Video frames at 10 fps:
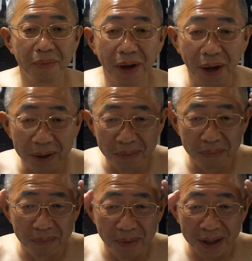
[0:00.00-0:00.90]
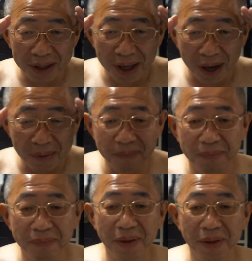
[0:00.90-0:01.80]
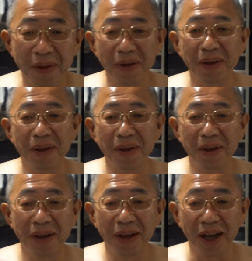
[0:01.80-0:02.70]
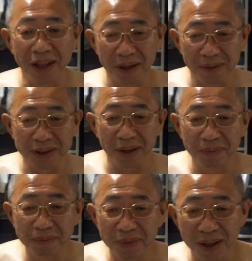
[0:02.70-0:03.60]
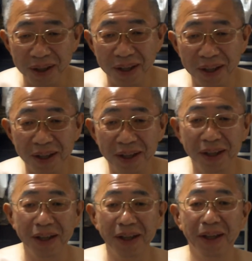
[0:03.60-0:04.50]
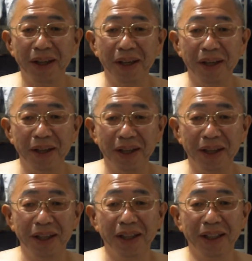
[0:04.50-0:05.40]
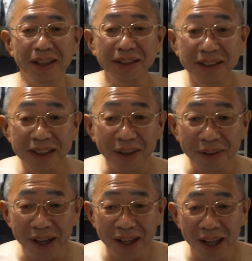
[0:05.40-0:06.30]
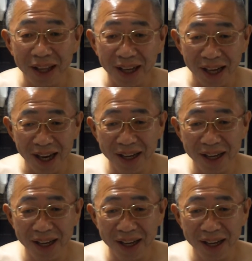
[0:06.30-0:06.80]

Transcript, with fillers: はい。まただ。帰ってきました。えー、貧弱やねなんか。